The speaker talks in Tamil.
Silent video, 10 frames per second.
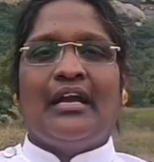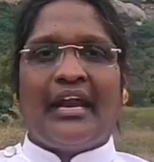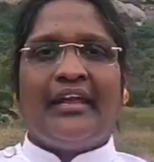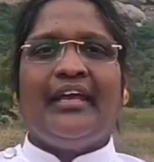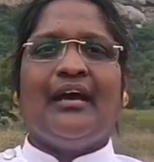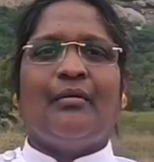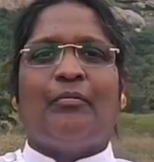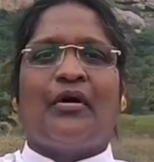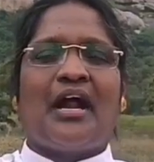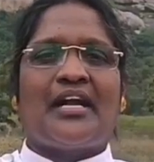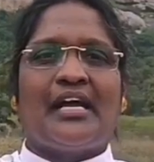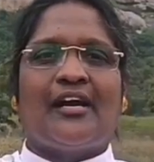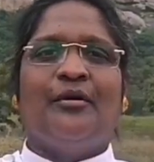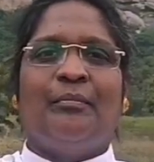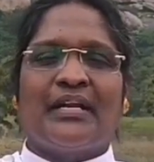நிறைய
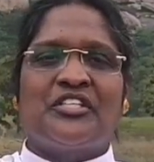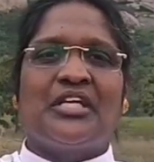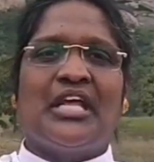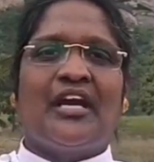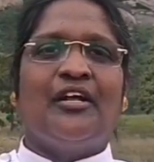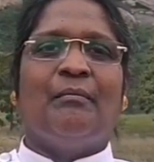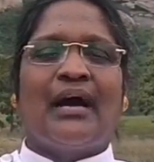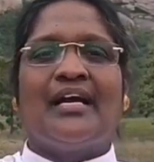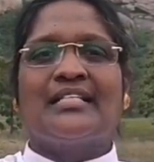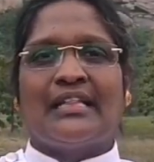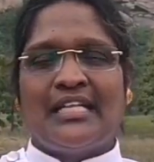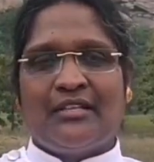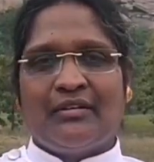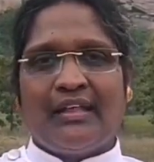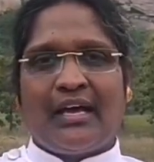போராட்டங்களும் பிரச்சனைகளையும் மக்கள்
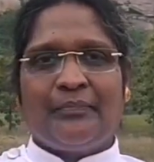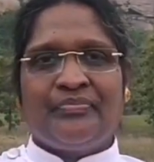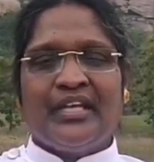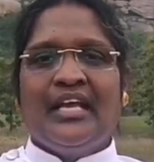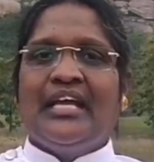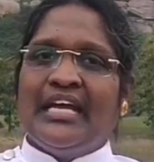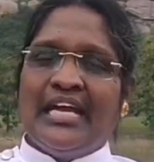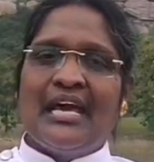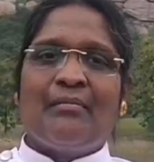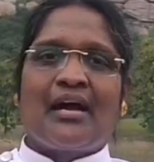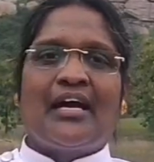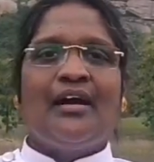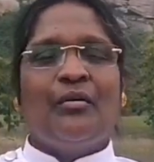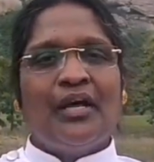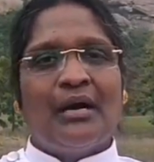சந்தித்து வந்தாங்க எளிய
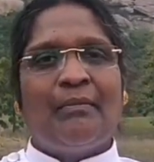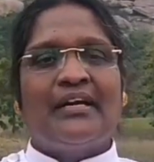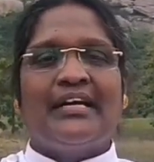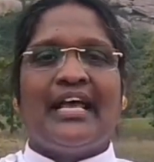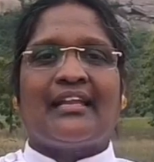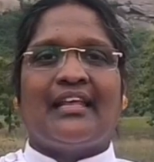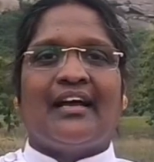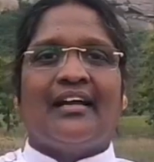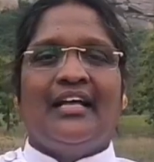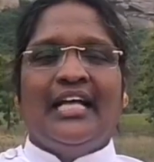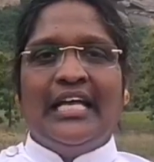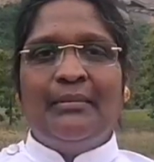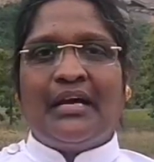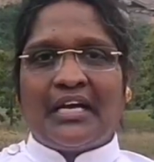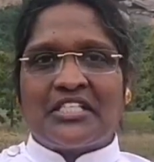மக்கள் ஒடுக்கப்பட்டுட்டே இருந்தாங்க
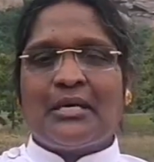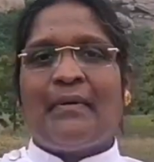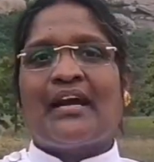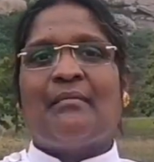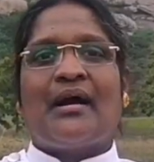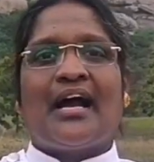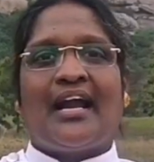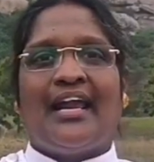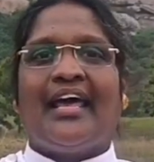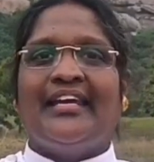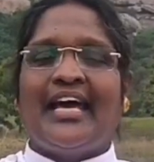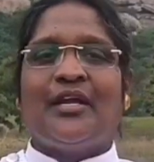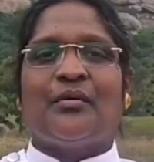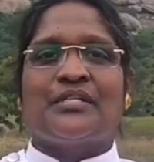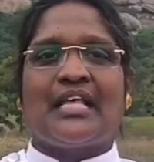இப்படி கஷ்டப்படுற மக்கள் எல்லாம் என்ன
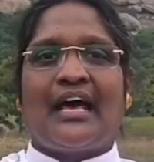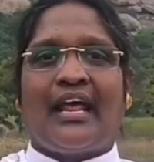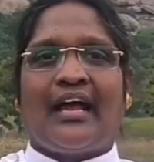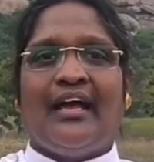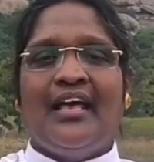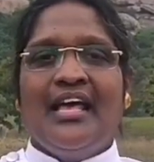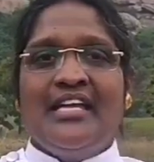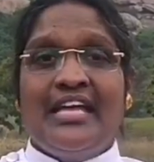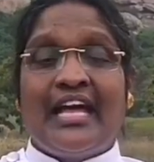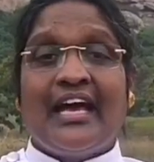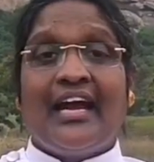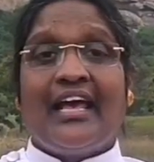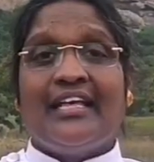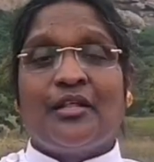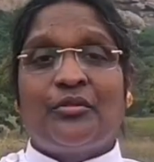யோசித்தாங்கன்னாக்கா எங்களை
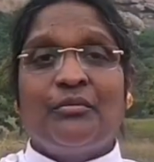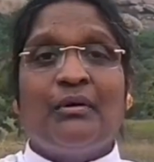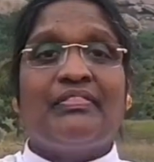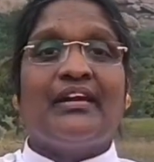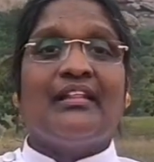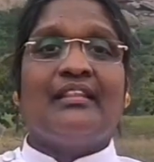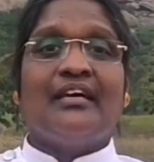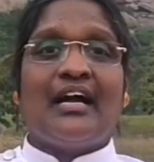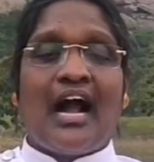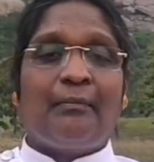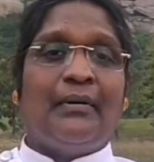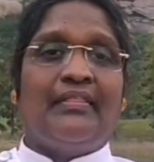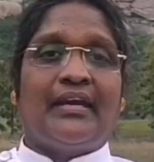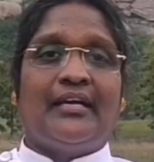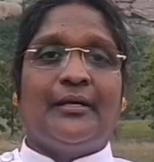இந்த துன்பத்திலிருந்து
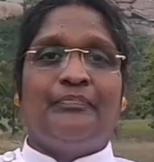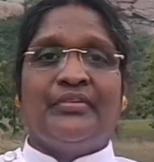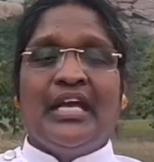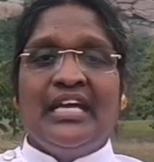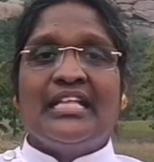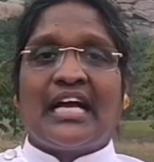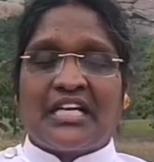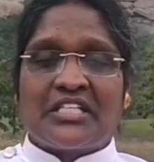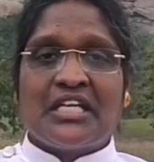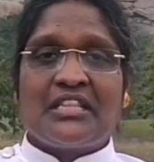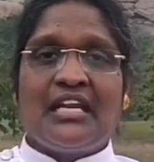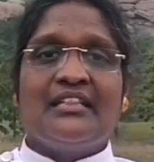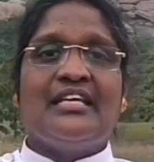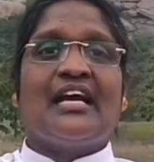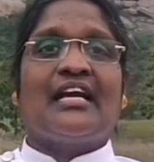காப்பதற்கு இந்த
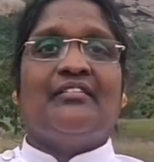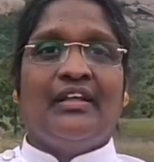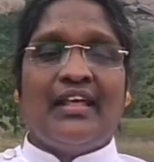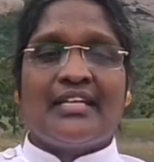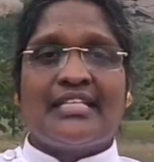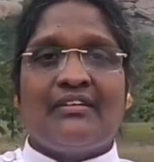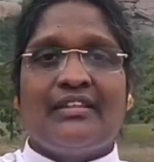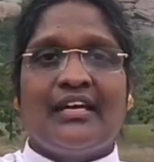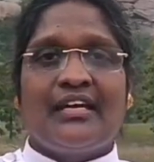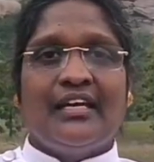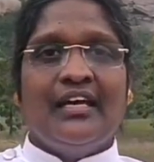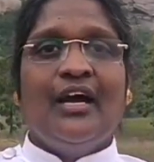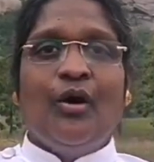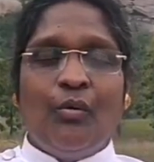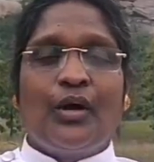கஷ்டத்திலிருந்து எங்களை விடுதலை செய்வதற்கு
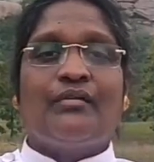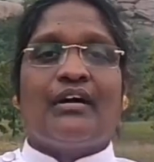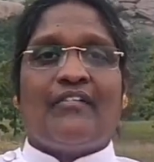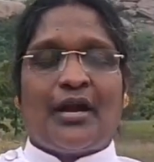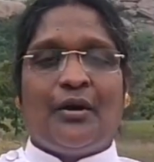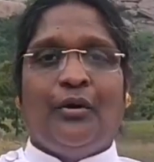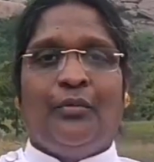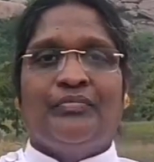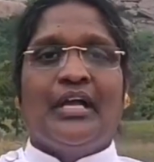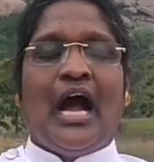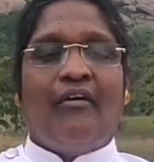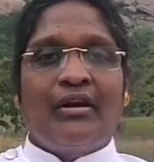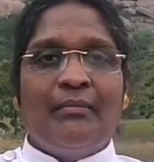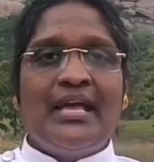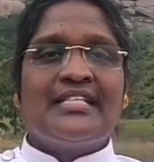ஒருவர் வரணும்
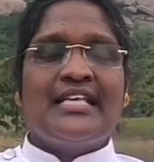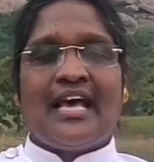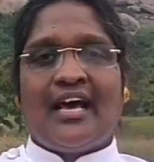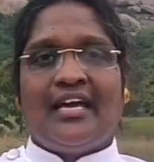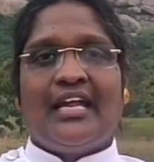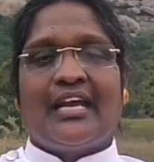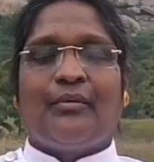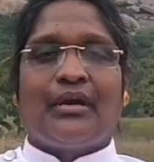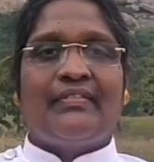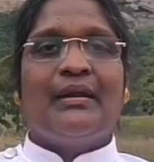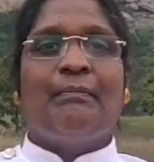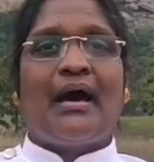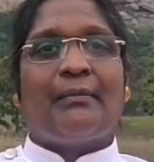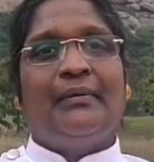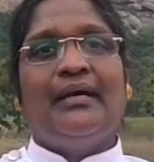அவர் மேசியா என்ற ஒரு
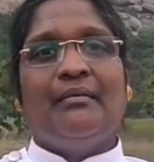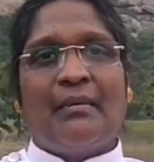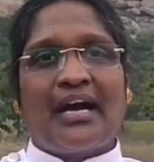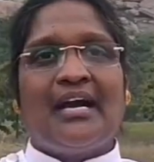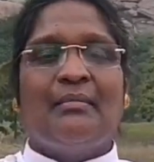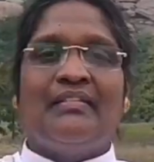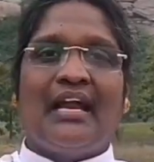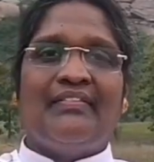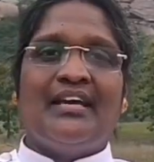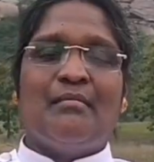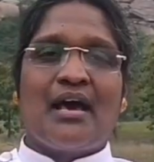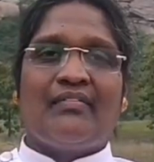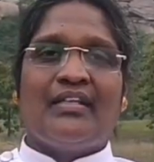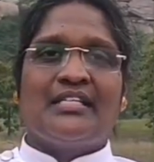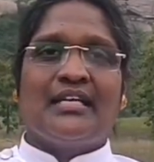எதிர்பார்ப்பு மக்கள் மதி அதிகமா
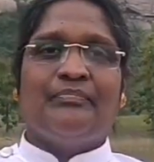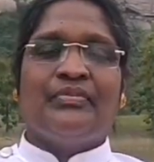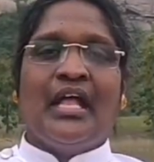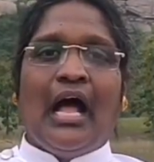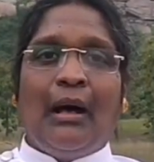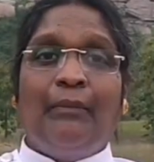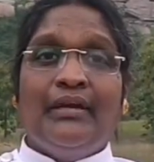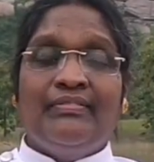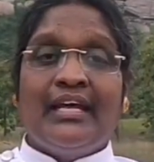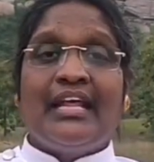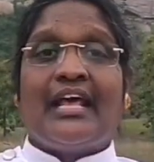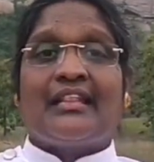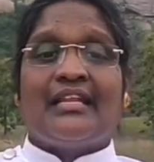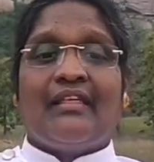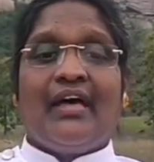இருந்துச்சு அப்போ இந்த
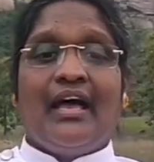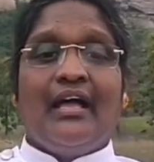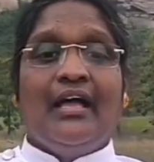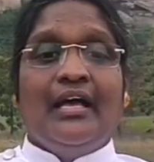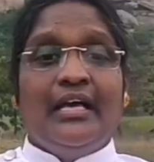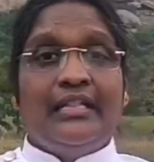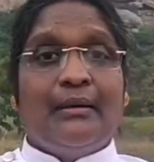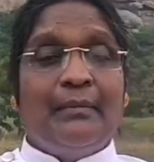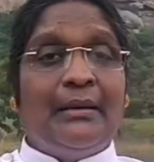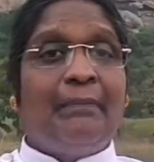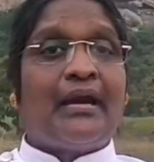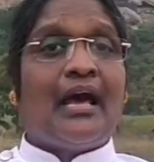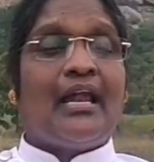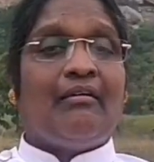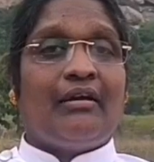நேரத்துல தான் இந்த
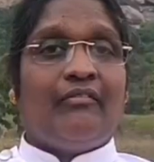மீட்பரால